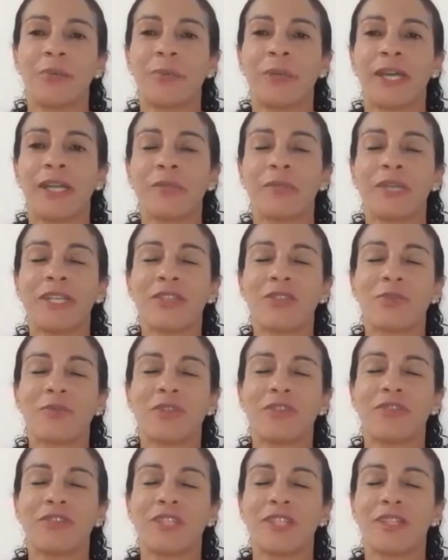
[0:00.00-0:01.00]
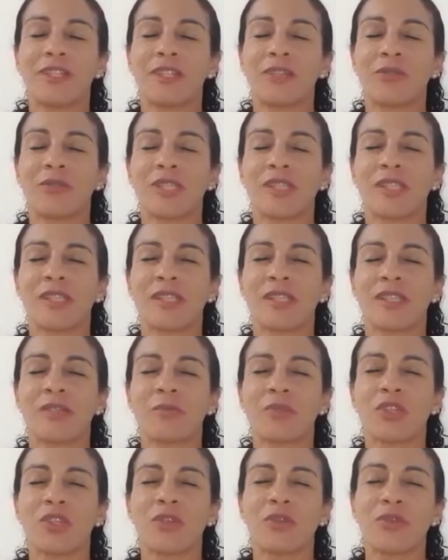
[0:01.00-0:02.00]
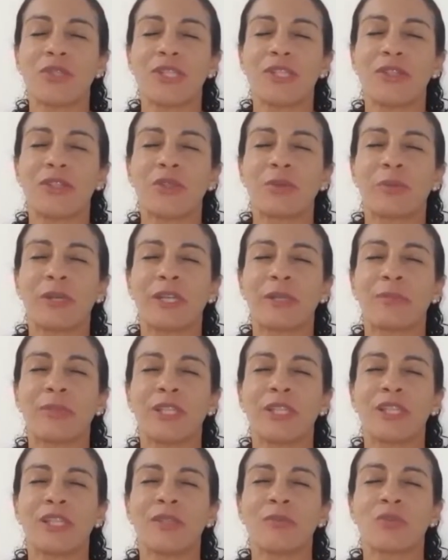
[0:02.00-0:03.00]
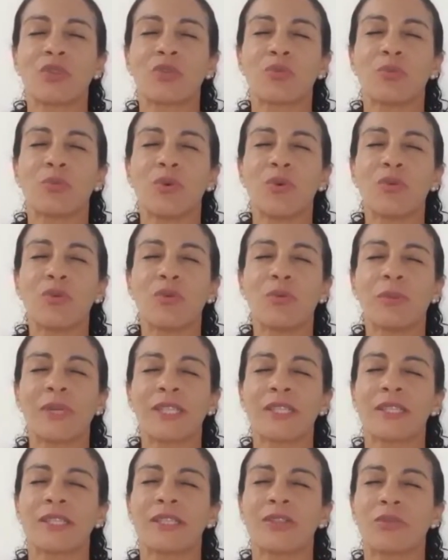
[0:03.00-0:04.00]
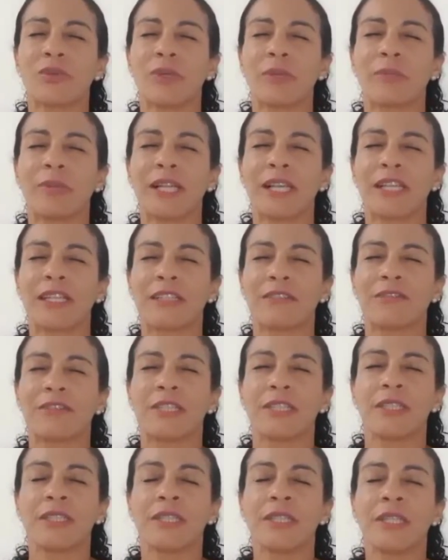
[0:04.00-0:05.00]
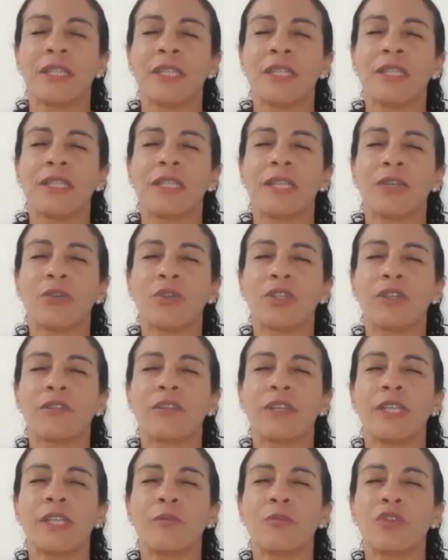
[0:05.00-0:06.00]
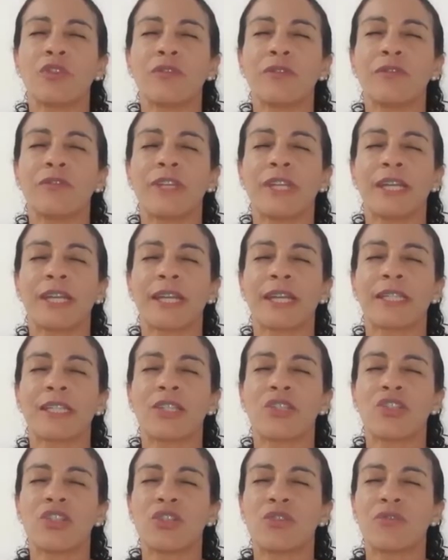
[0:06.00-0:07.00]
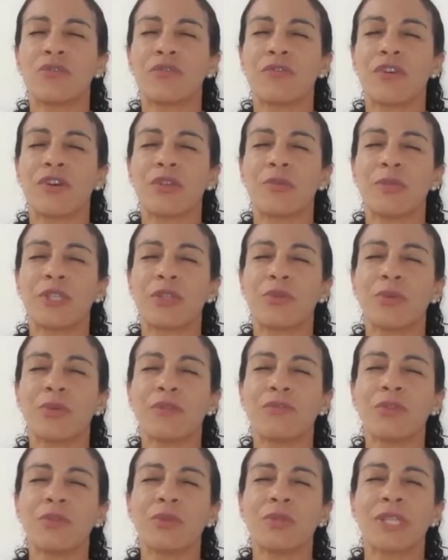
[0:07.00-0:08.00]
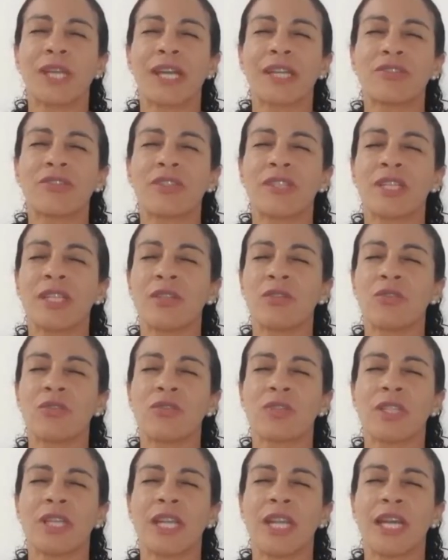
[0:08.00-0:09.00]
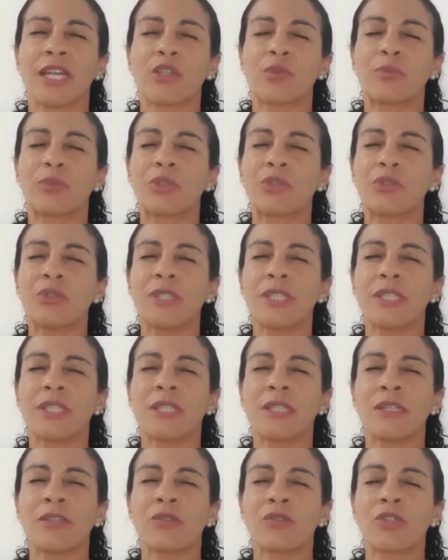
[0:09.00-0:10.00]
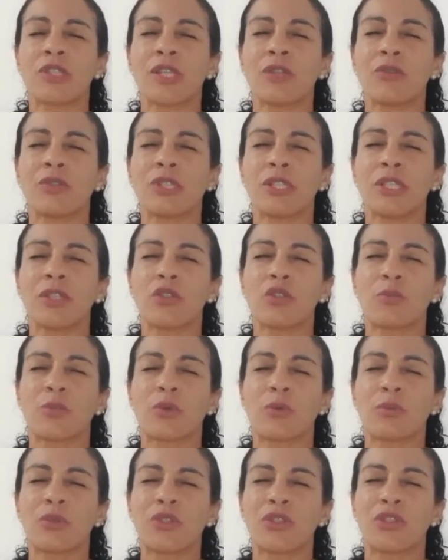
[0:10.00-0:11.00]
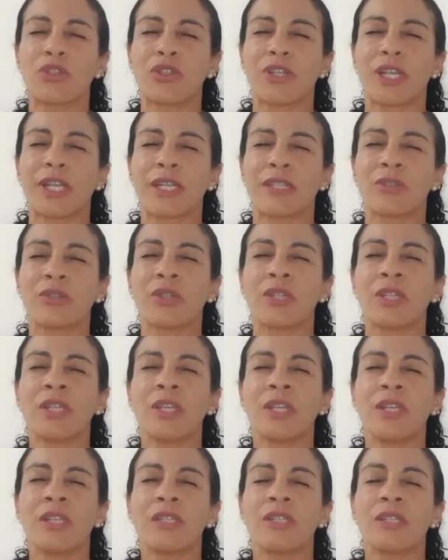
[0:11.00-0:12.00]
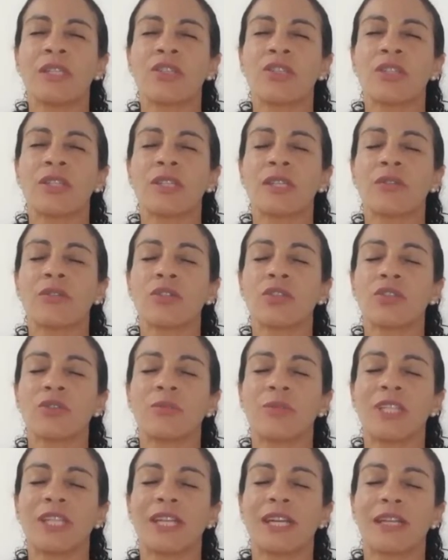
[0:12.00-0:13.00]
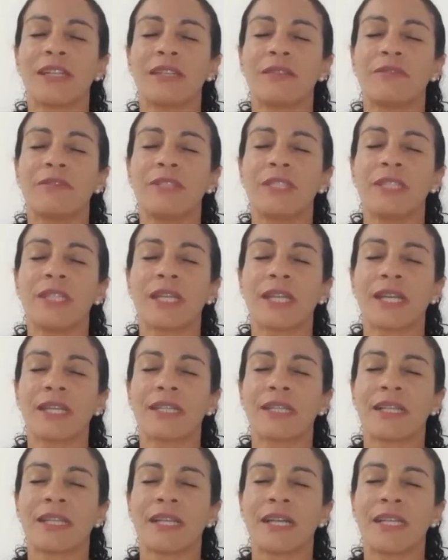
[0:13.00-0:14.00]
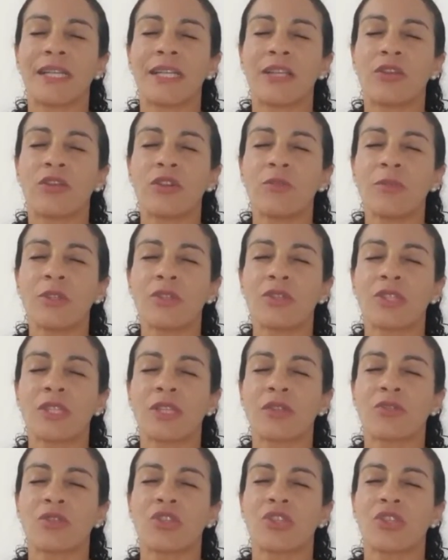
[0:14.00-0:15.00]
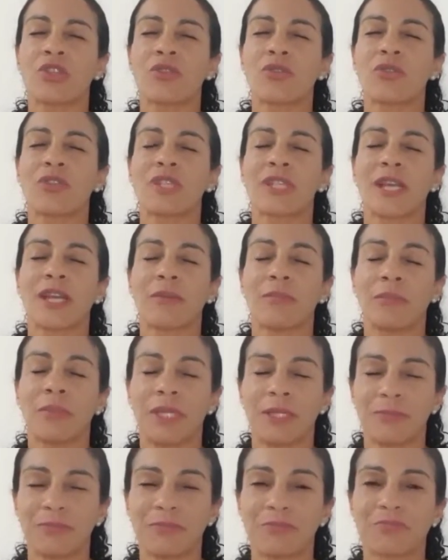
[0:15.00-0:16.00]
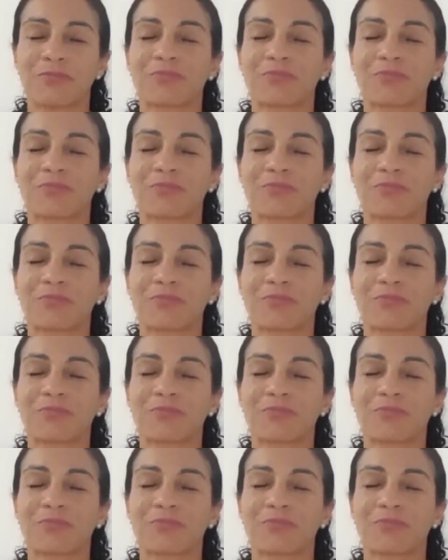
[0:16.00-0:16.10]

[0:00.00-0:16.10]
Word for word: Pai, mais uma vez, Senhor, que estamos reunidos para aprendermos um pouco mais da Tua palavra. Senhor, que venhamos viver a cada dia conforme a Tua vontade, sendo-nos grato por tudo aquilo em que o Senhor tem nos proporcionado. Seja, Senhor, sobre cada vida, cada lar, em nome do Senhor Jesus. Amém.